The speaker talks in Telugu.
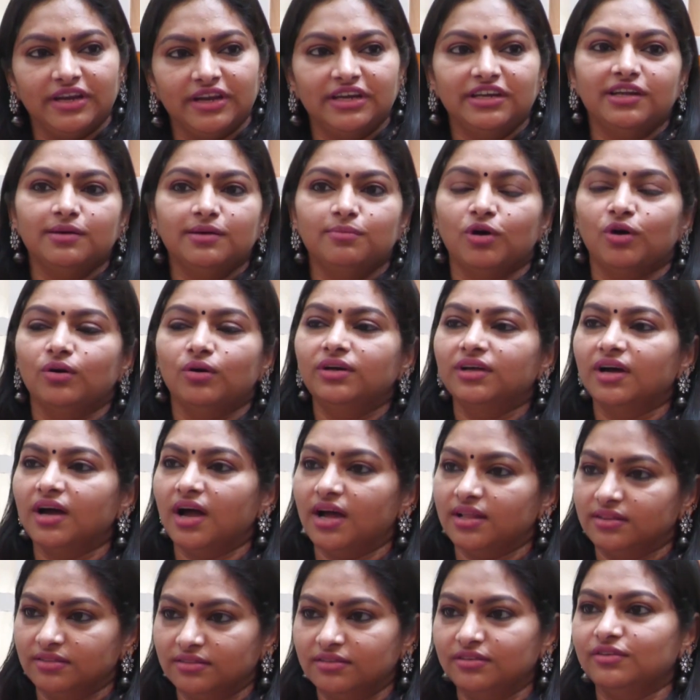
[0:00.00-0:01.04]
వెంట్ అబౌట్
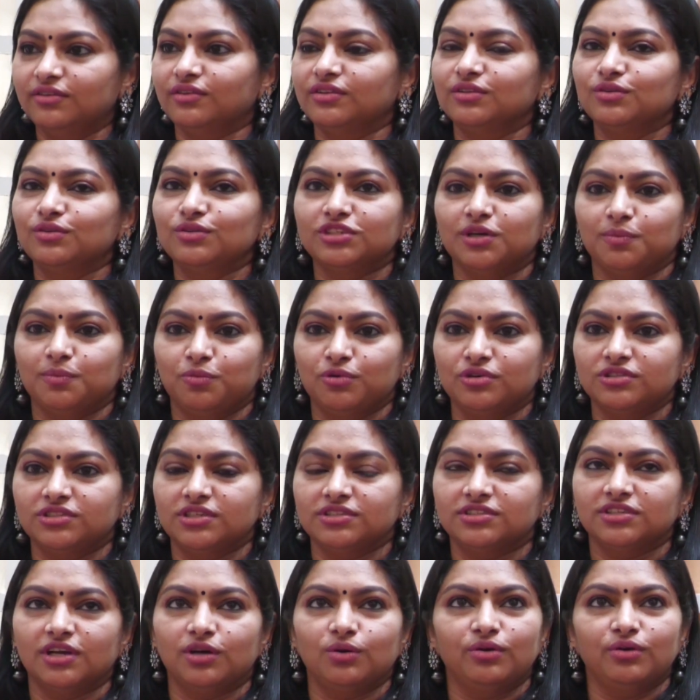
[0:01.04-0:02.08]
అందరూ అందరూ సపోర్ట్
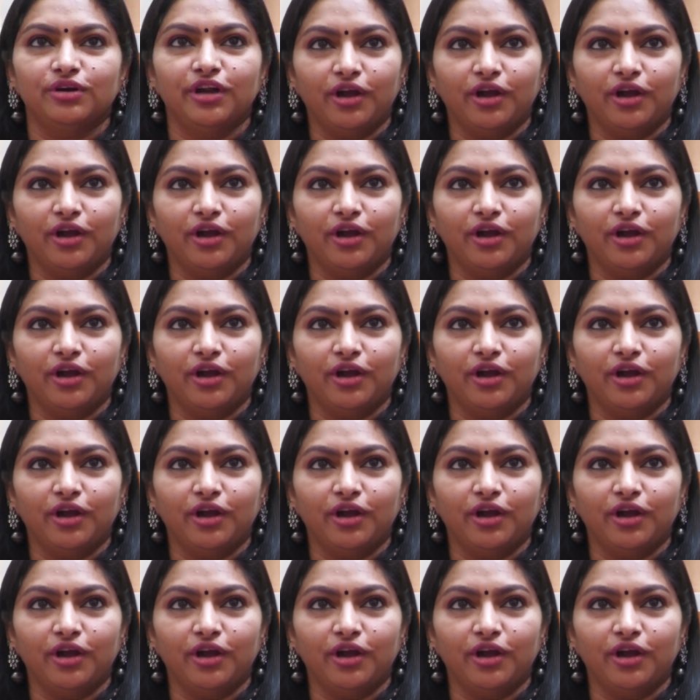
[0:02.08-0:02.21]
చేశారు